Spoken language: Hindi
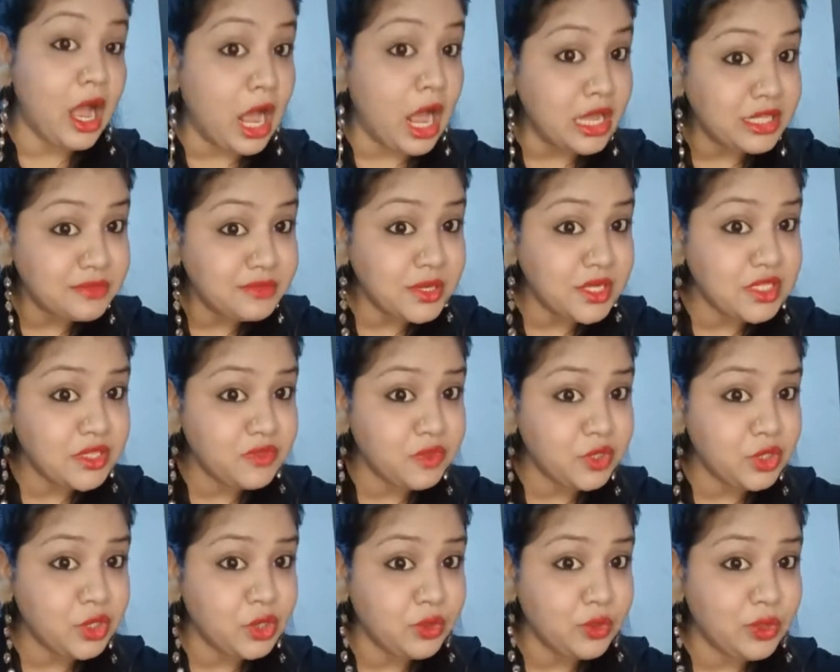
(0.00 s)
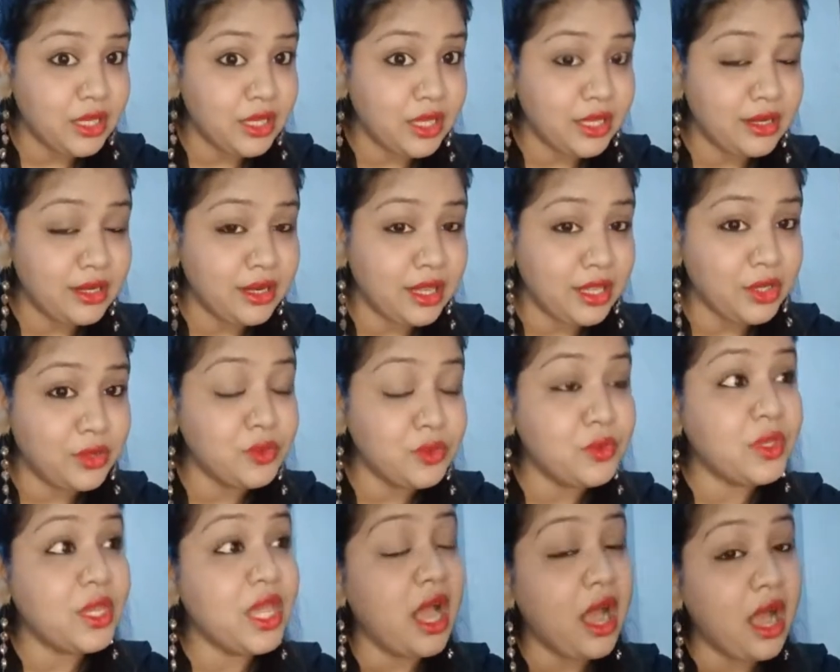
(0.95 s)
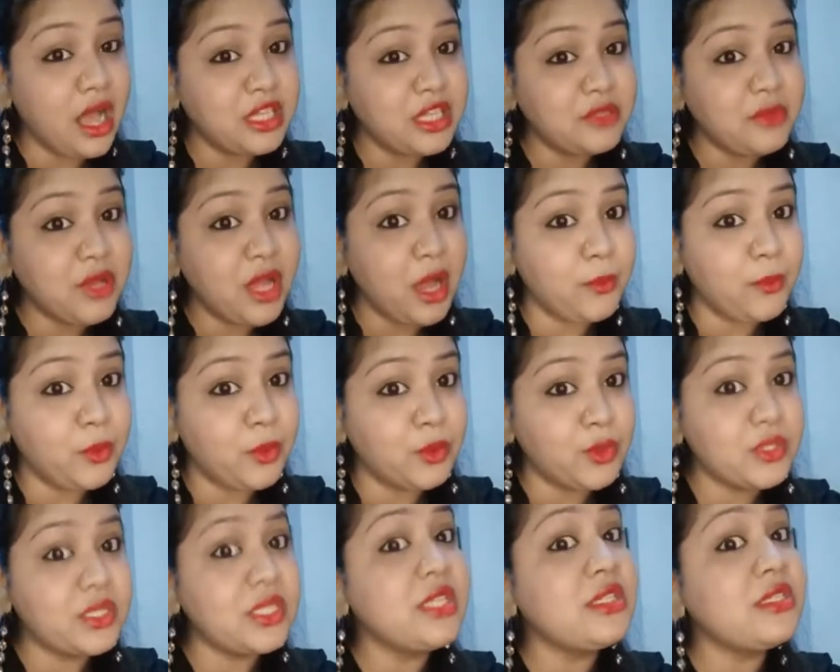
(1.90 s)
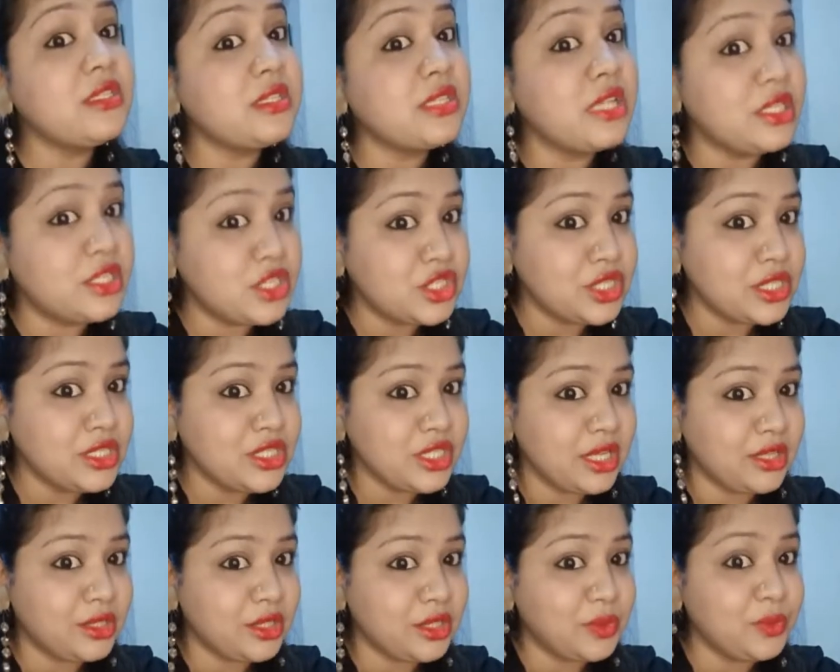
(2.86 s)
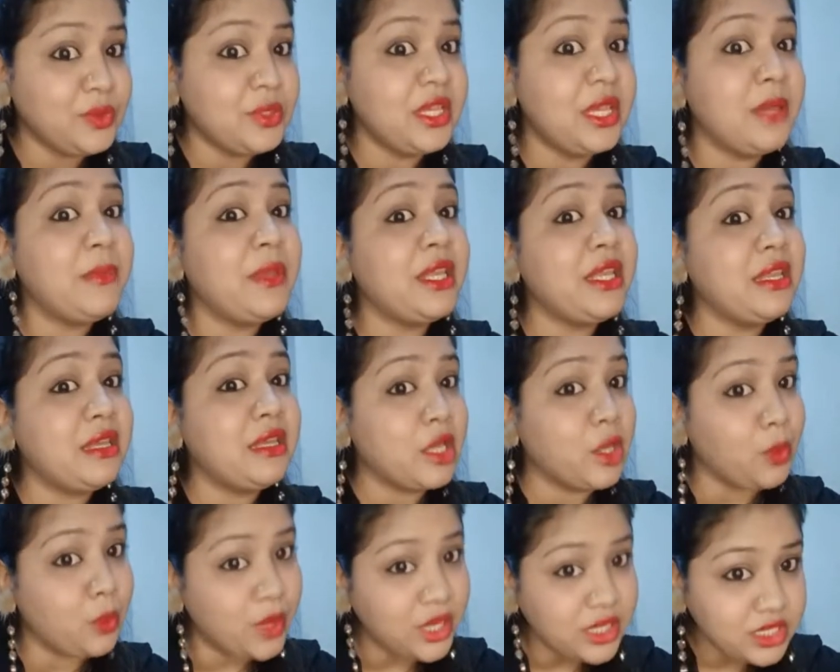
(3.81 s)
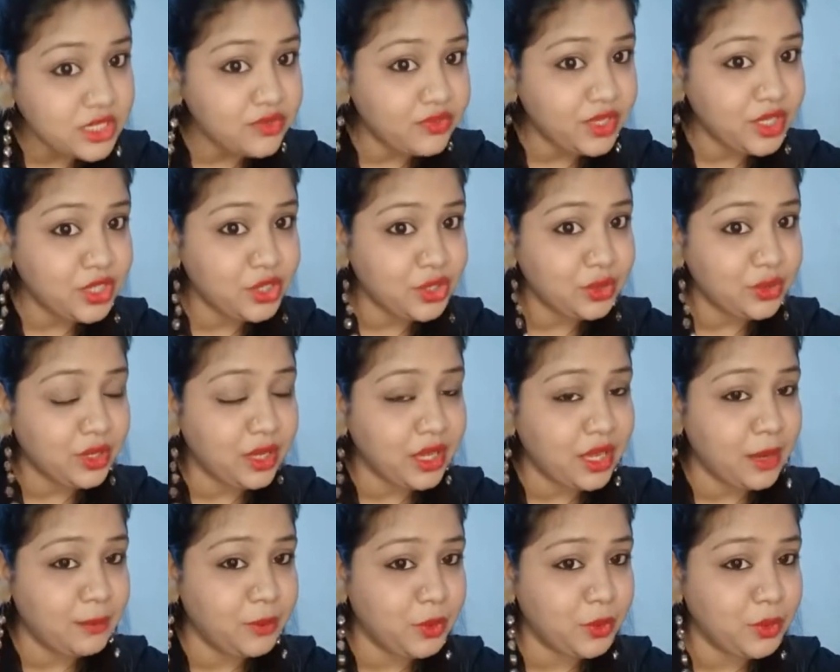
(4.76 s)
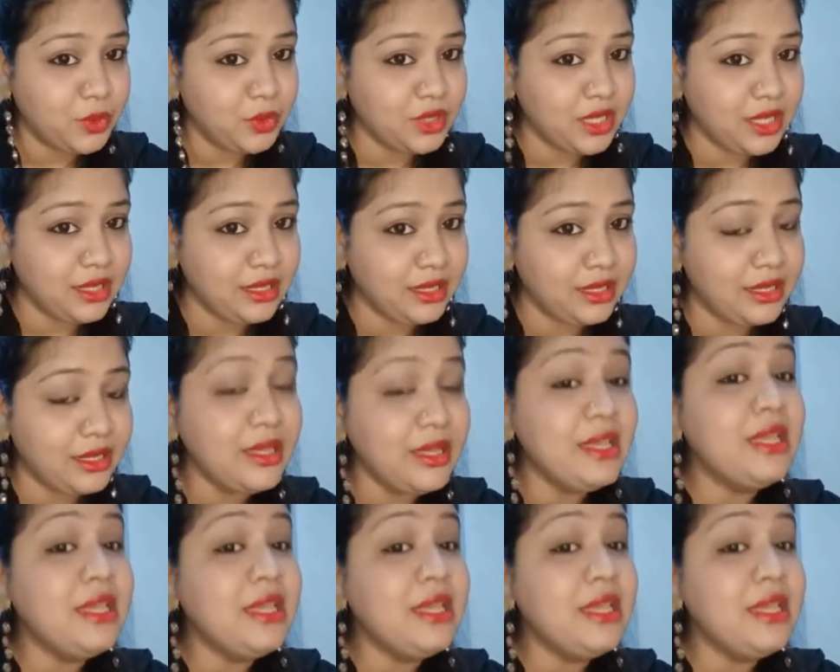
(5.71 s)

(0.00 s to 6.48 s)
आज मैं इस वीडियो को लेकर आई हूँ क्योंकि आज मैं आप लोगों से सजेशन चाहती हूँ ये मेरी रिक्वेस्ट वीडियो है आप लोगों के लिए